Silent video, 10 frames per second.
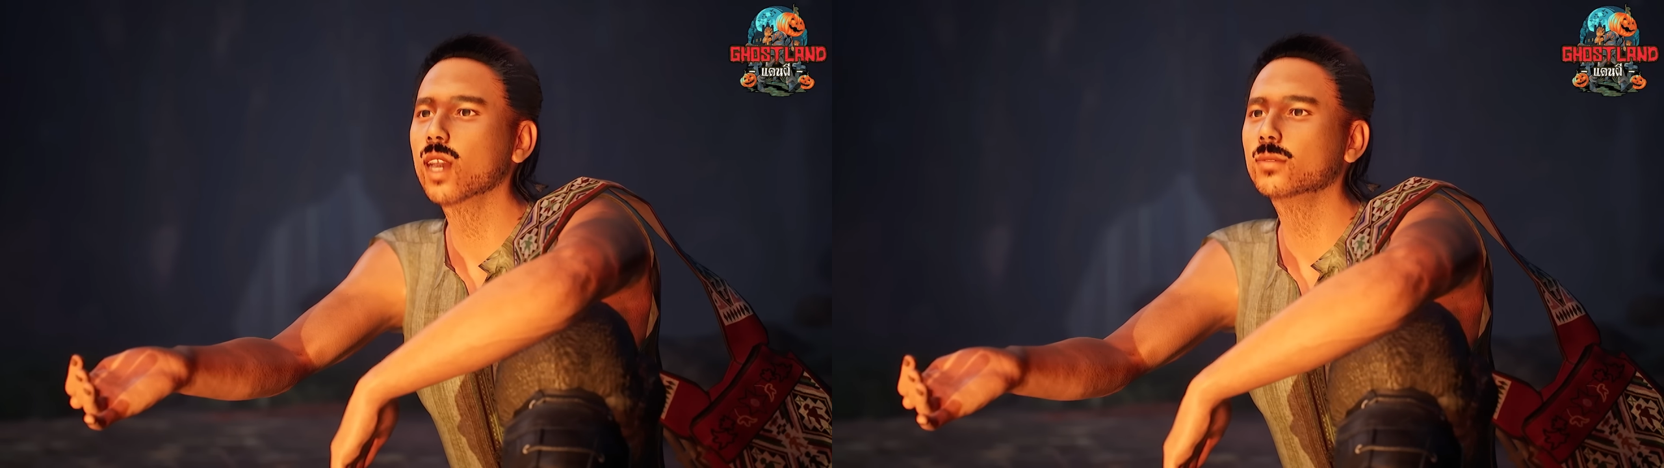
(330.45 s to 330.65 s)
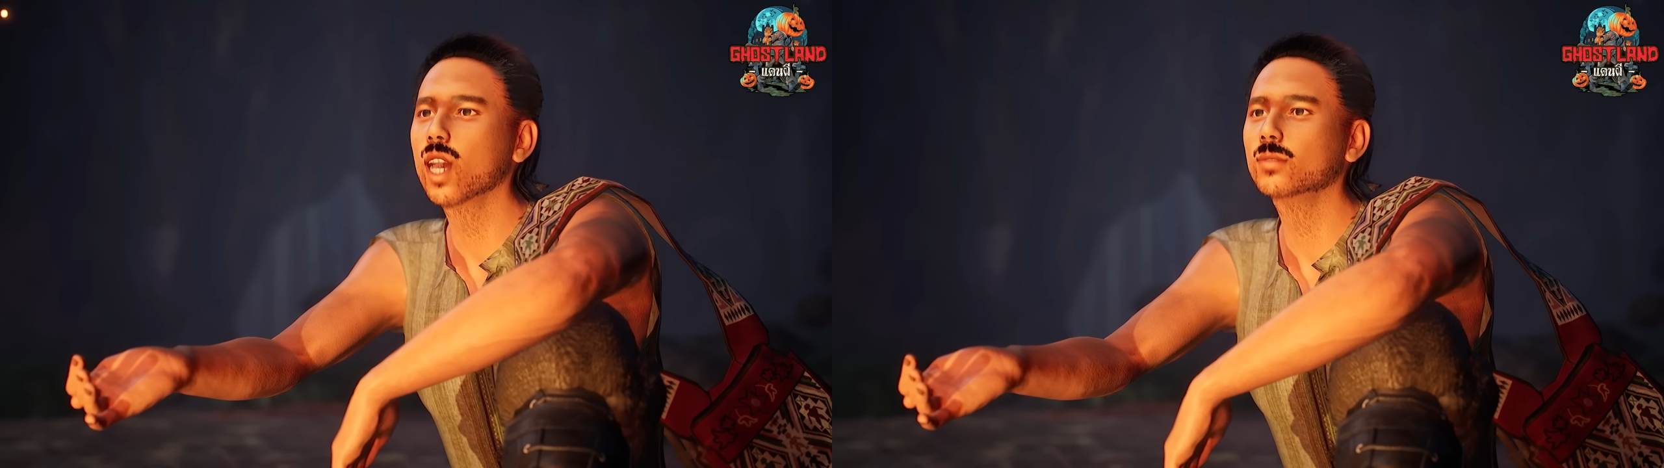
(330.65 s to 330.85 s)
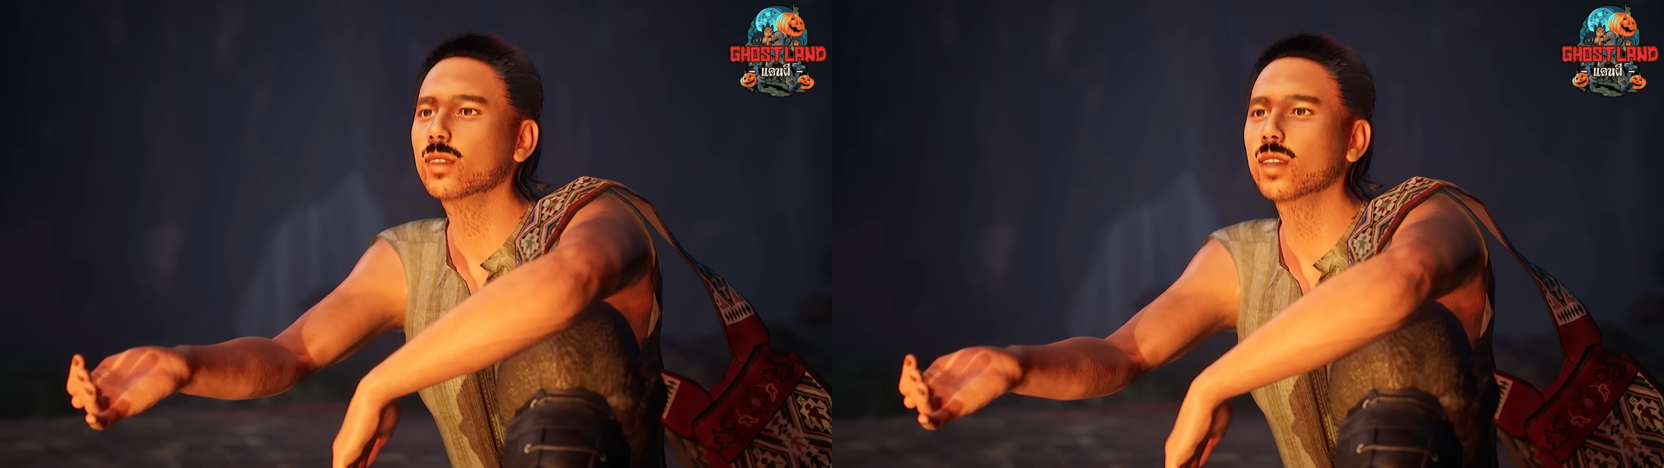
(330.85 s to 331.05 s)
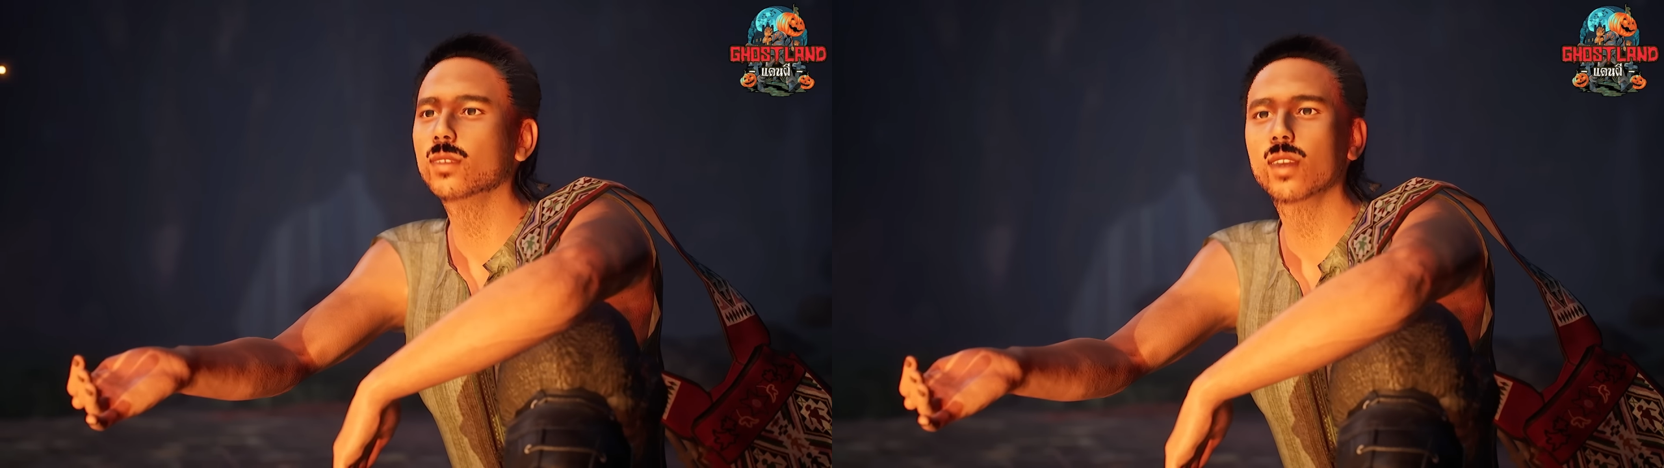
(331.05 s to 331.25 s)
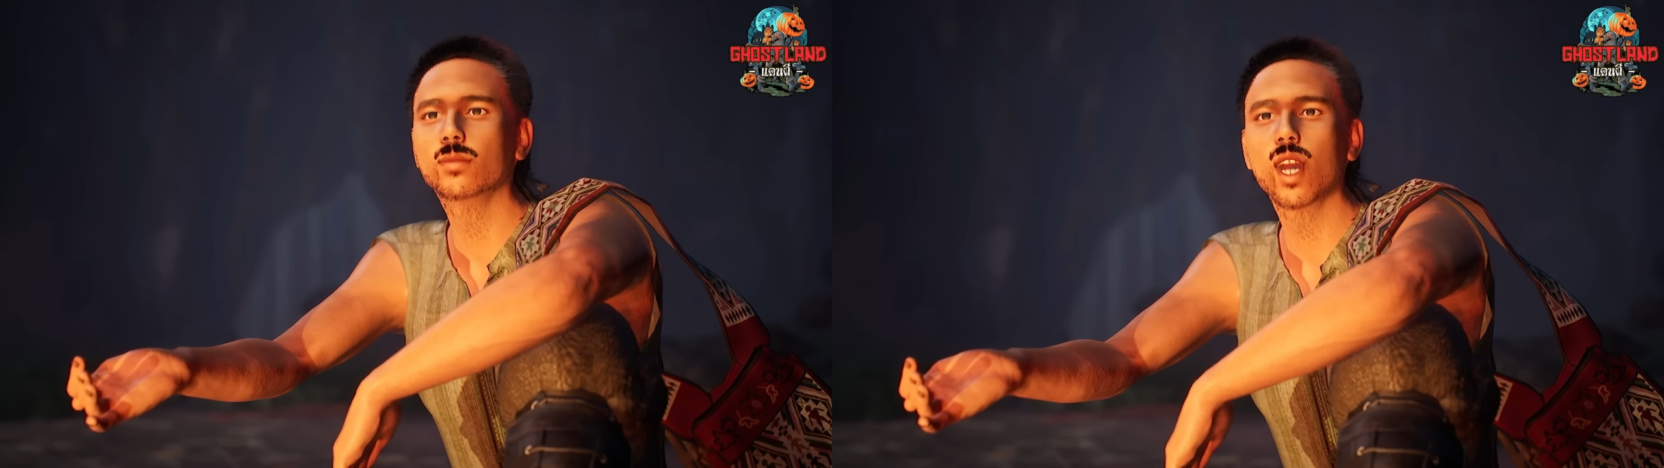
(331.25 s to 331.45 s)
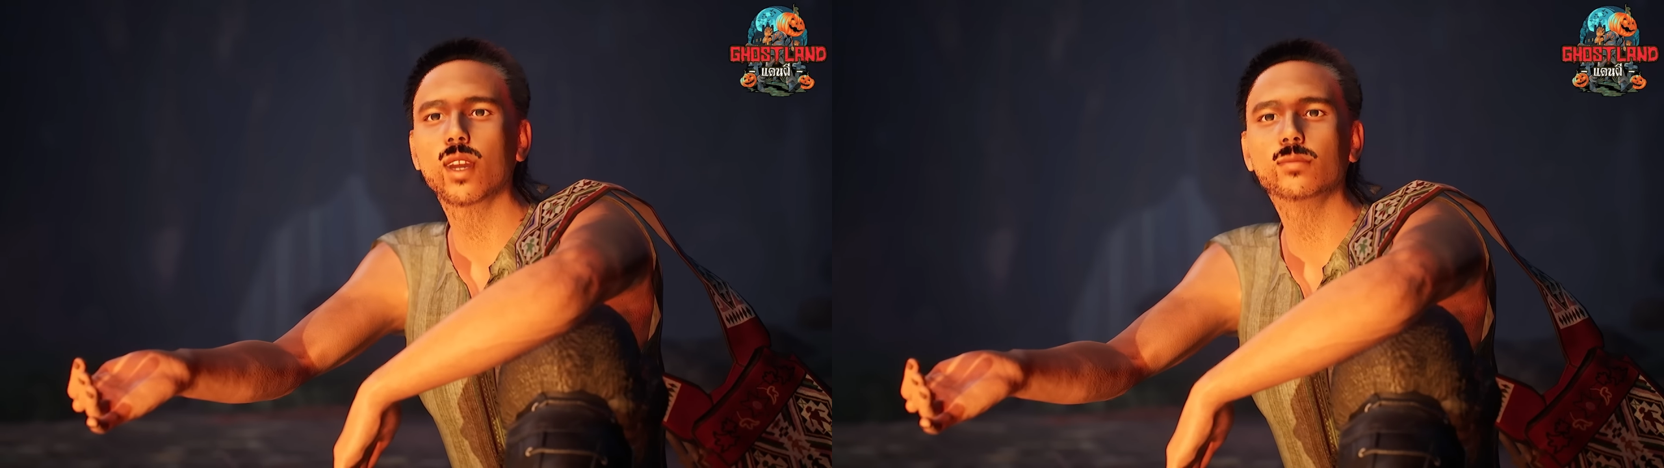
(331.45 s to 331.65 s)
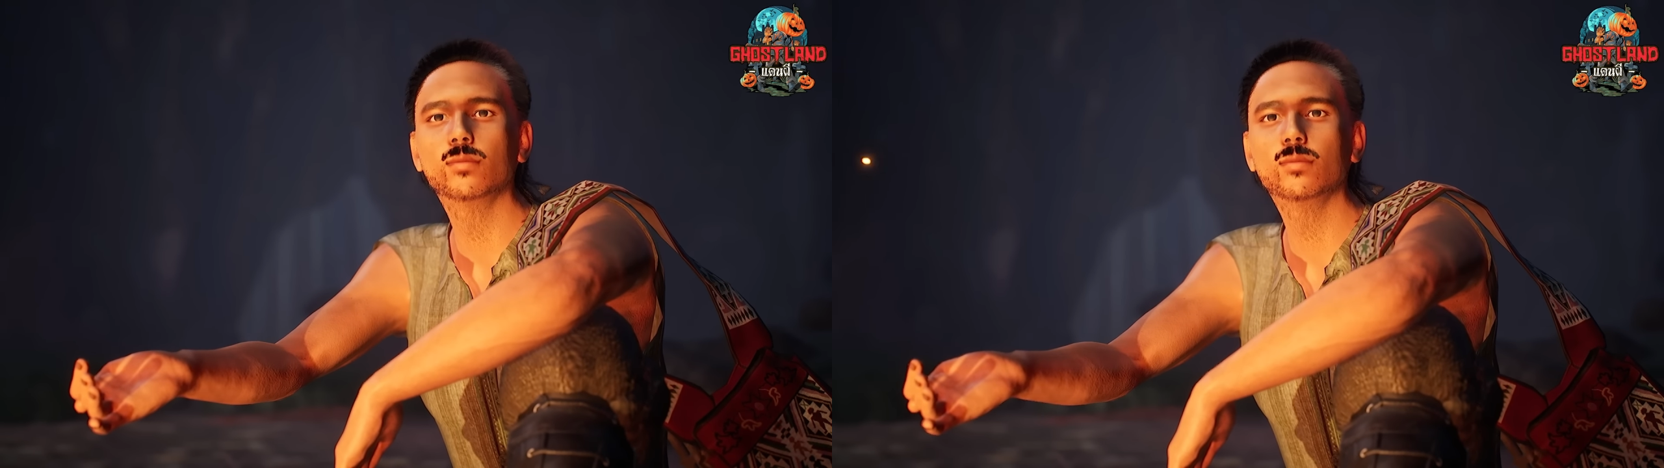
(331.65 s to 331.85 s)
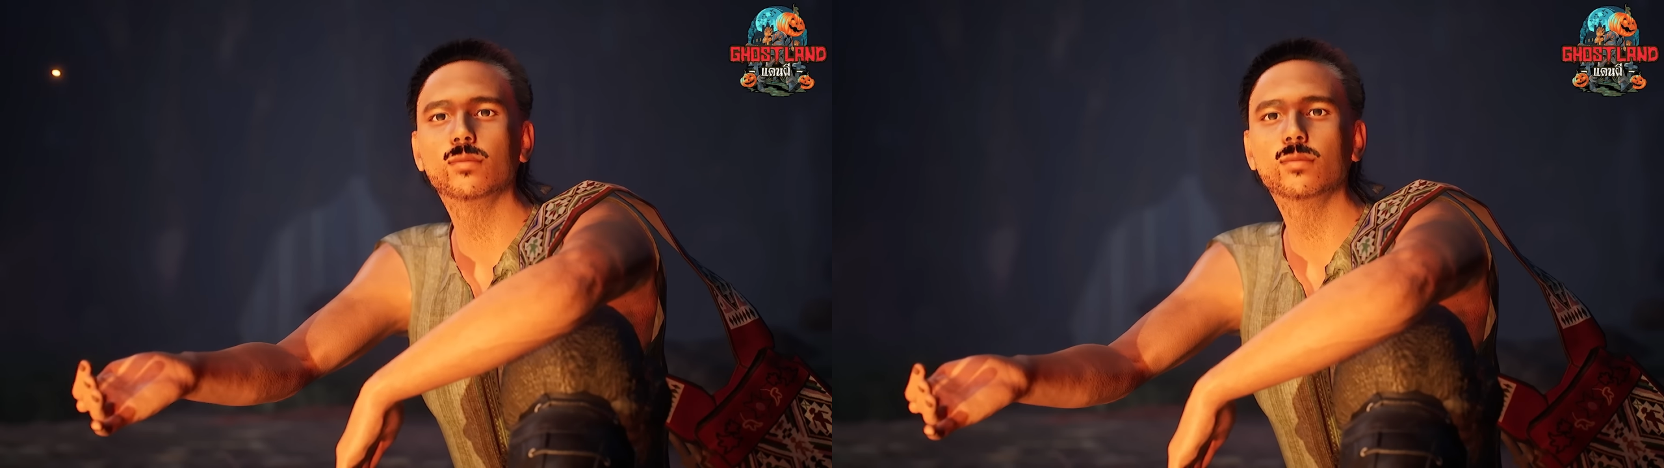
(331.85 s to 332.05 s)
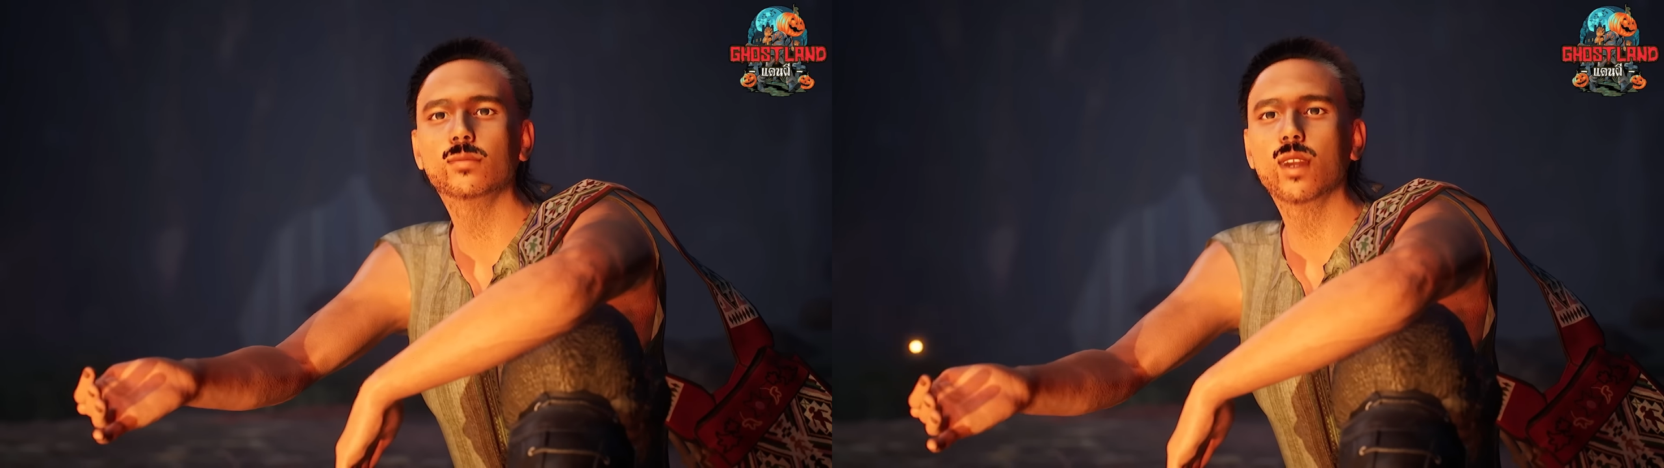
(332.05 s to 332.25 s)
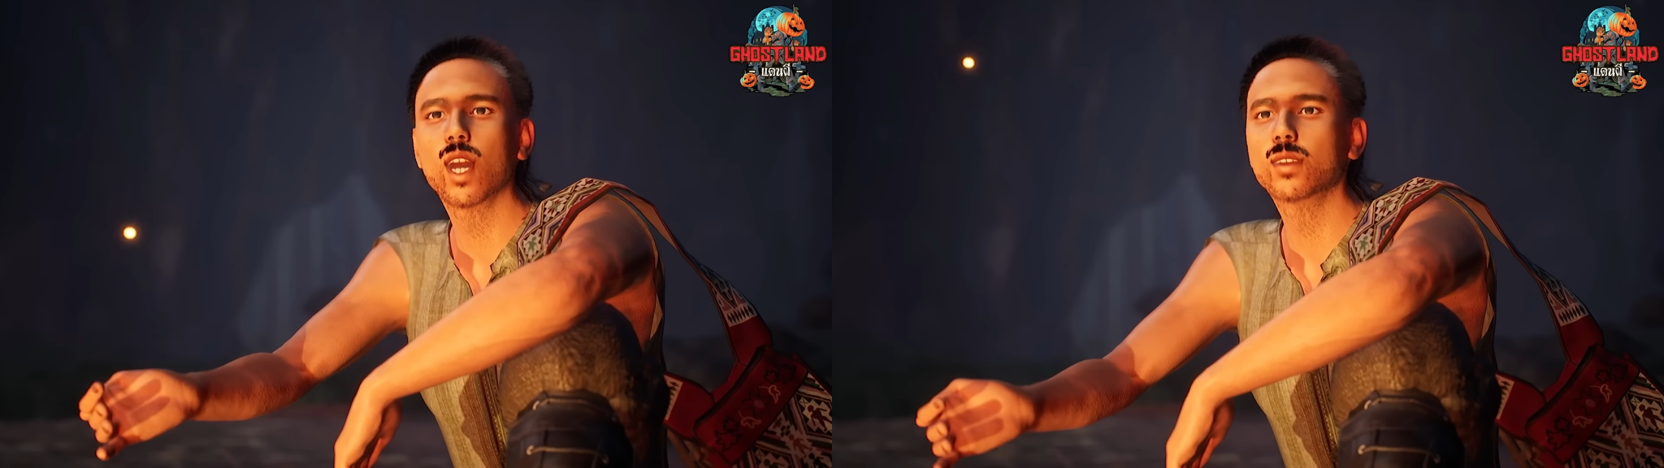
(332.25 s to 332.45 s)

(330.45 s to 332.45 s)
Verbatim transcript: คนเดียวค่ำๆมืดๆแถม